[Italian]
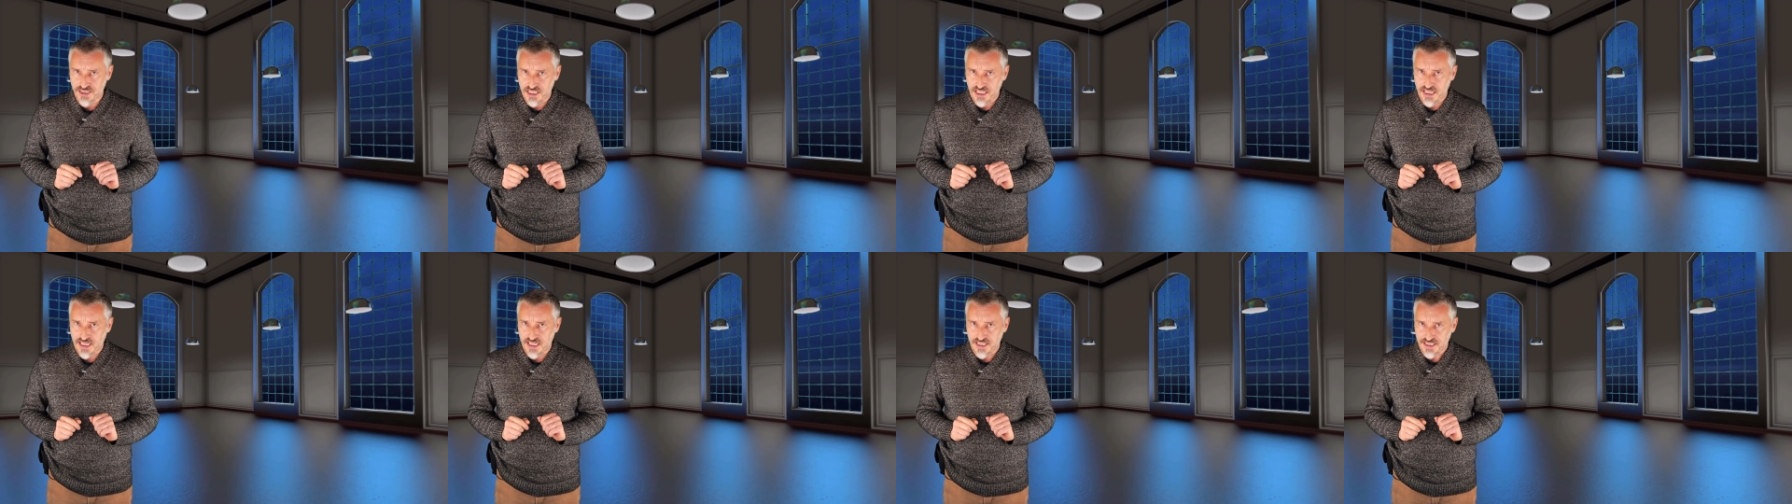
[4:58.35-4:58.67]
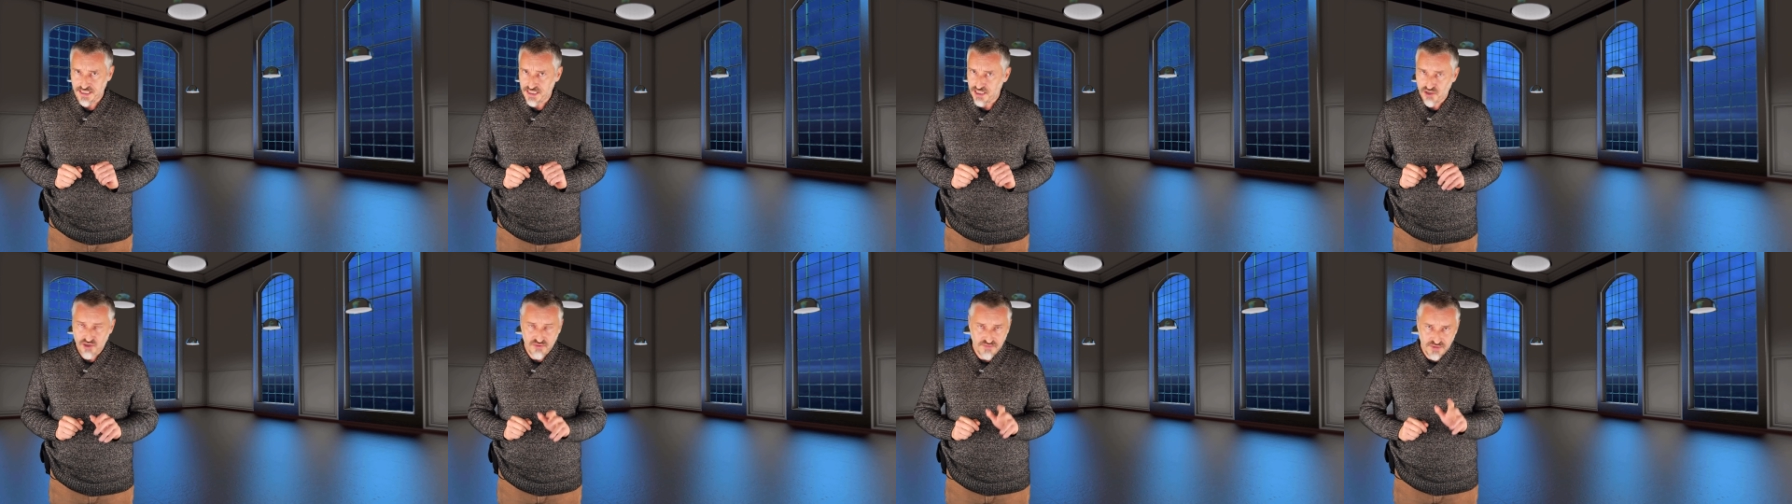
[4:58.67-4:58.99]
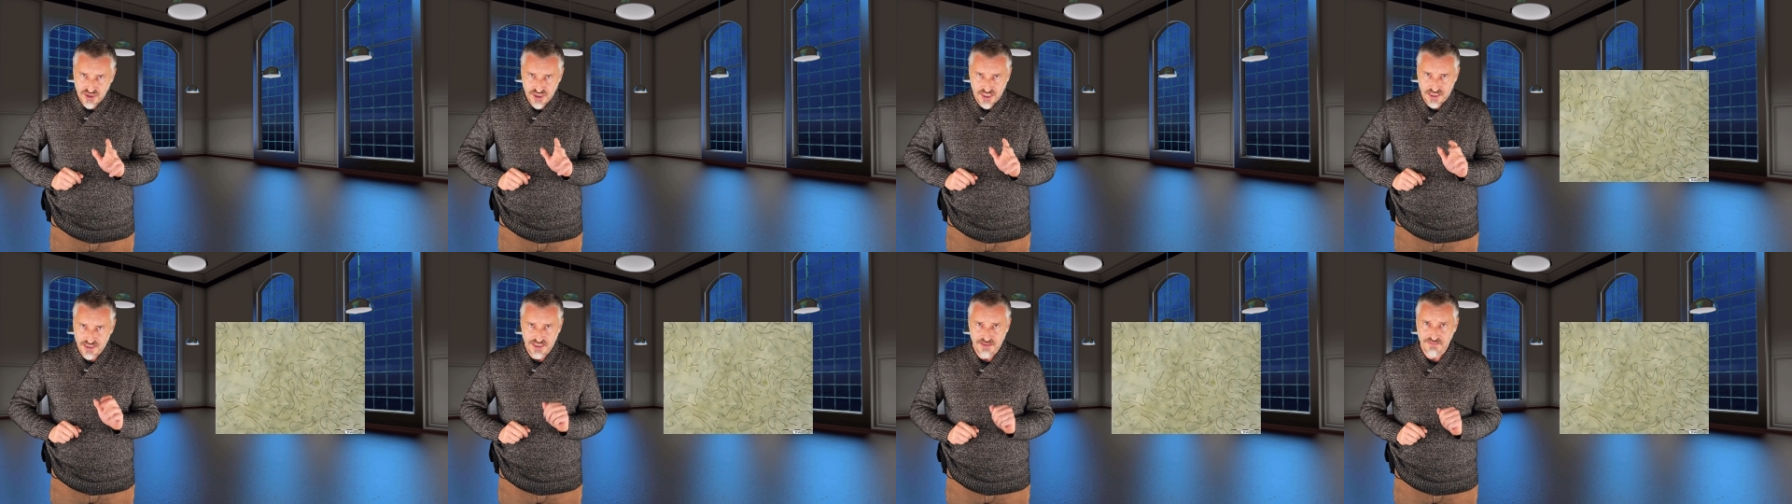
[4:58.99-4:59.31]
dell'aria,
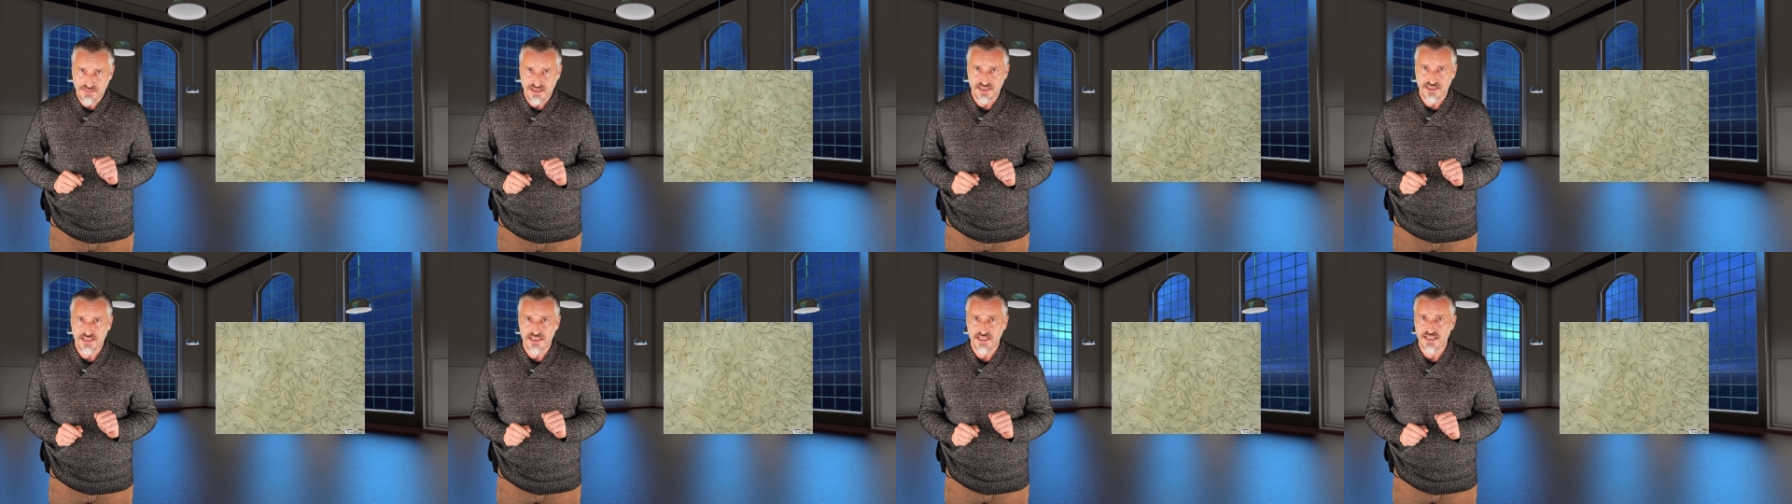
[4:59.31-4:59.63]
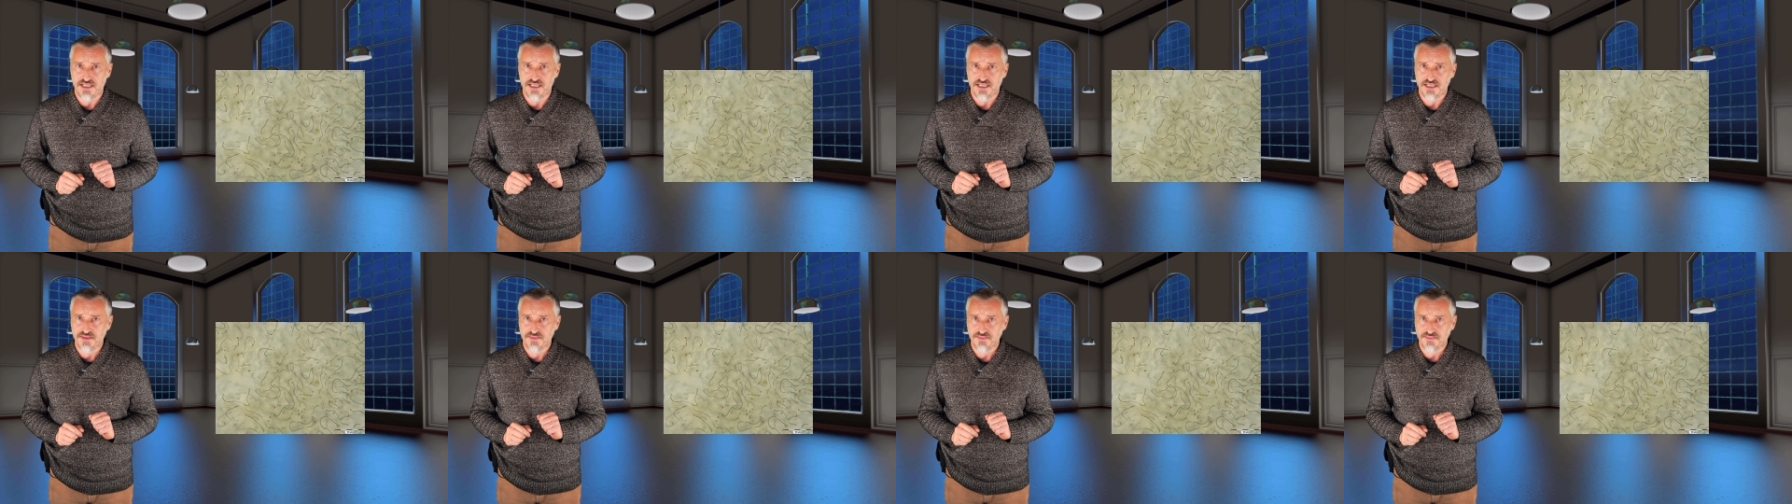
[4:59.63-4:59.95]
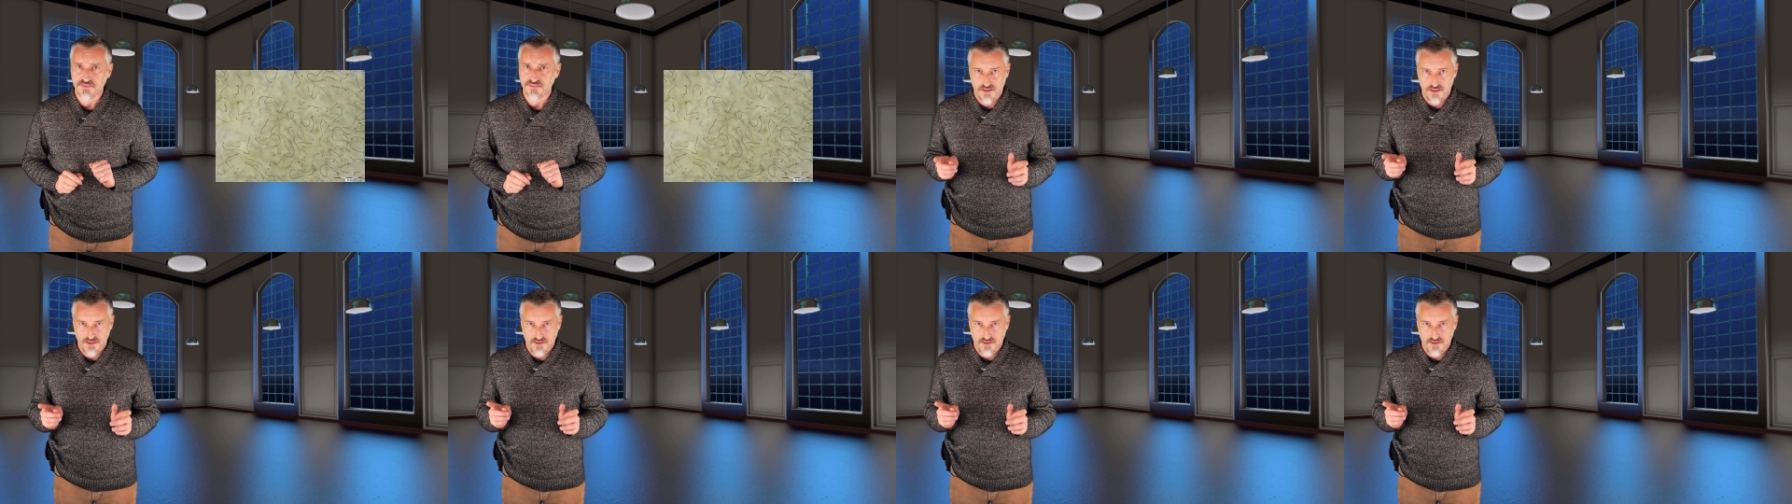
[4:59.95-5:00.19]
come certi batteri.